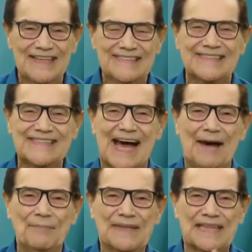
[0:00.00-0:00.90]

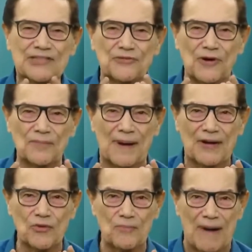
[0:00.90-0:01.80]
sabe
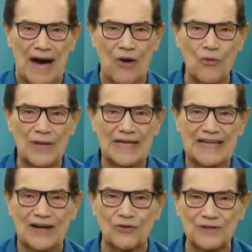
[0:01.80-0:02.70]
transformar el mal que le
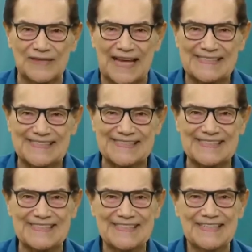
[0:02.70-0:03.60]
sucede
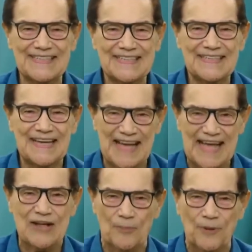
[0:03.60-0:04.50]

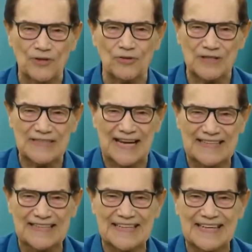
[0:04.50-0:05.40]
en
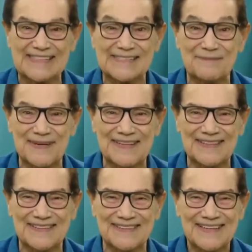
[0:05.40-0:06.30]
oportunidades de
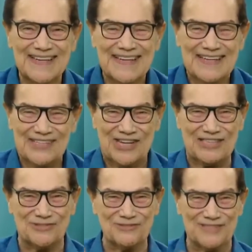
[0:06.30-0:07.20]
crecimiento.
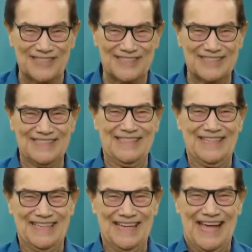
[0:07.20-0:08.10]
Jesús,
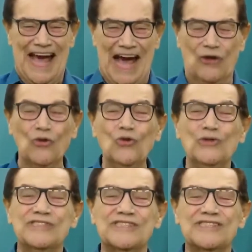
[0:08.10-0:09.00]
la
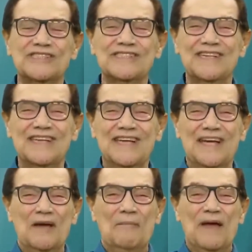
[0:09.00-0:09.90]
cruz,
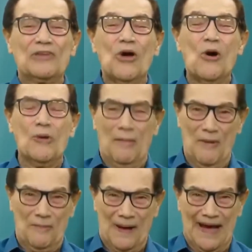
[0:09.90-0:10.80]
perdona a
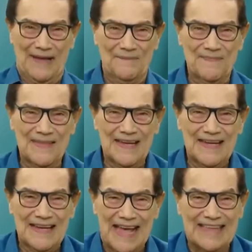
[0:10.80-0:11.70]
los padres. ellos no
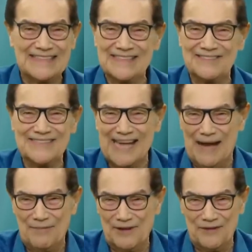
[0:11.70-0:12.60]
saben lo que
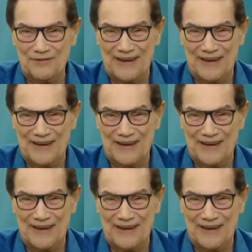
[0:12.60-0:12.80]
hacen